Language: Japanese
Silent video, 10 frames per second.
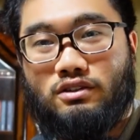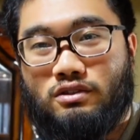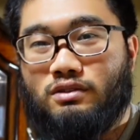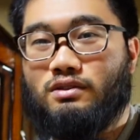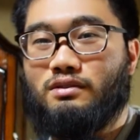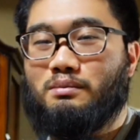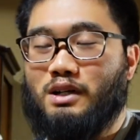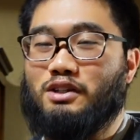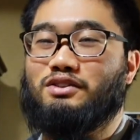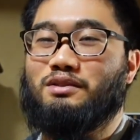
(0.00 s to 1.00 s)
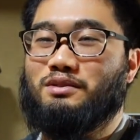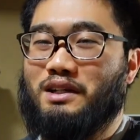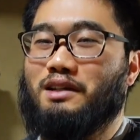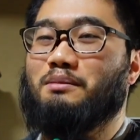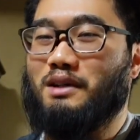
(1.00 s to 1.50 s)
ぐるぐる回せる
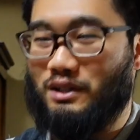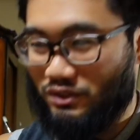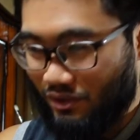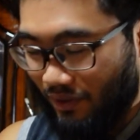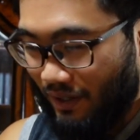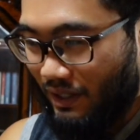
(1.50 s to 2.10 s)
だけ回すと